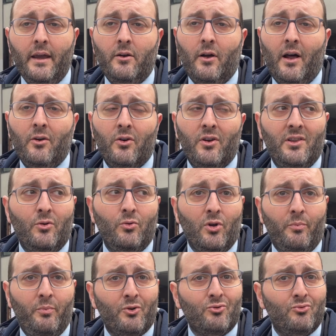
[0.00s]
non hanno ritenuto
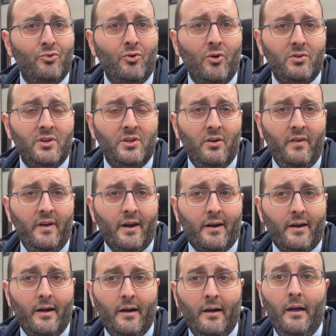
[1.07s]
opportuno di dover
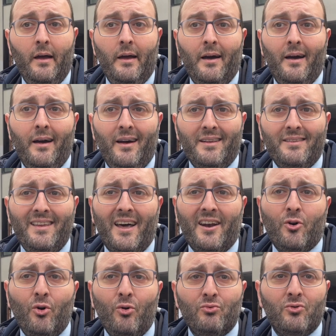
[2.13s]
eh, dar
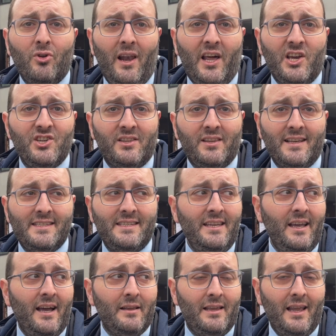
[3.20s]
conto alla città
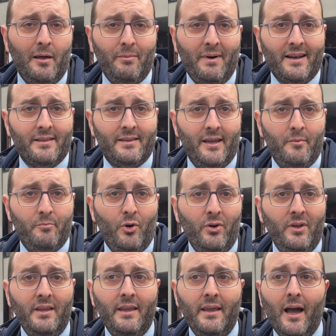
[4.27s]
sia della parte
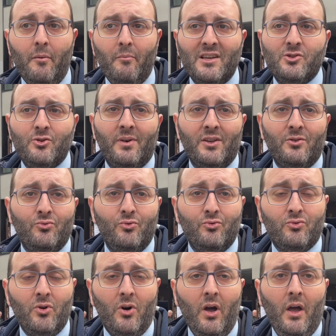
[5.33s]
politica ma
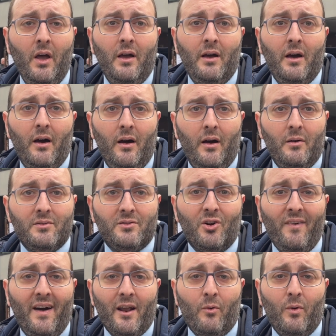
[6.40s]
soprattutto eh,
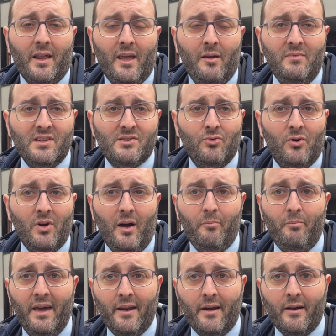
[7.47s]
trovare qualche misura
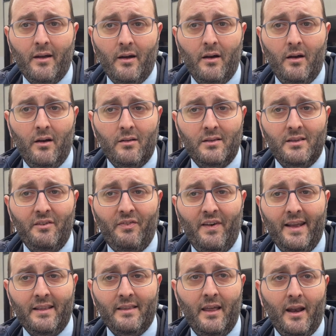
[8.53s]
per eh,
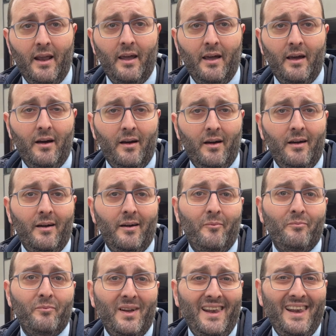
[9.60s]
difendere
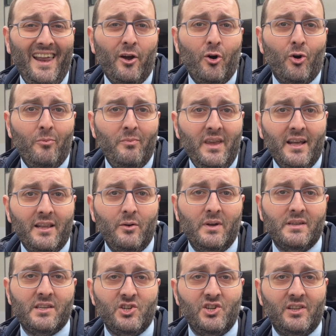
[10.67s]
ehm, l'economia di
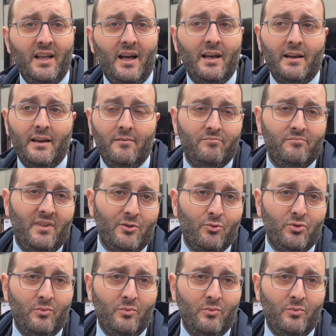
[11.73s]
questa città da tutti i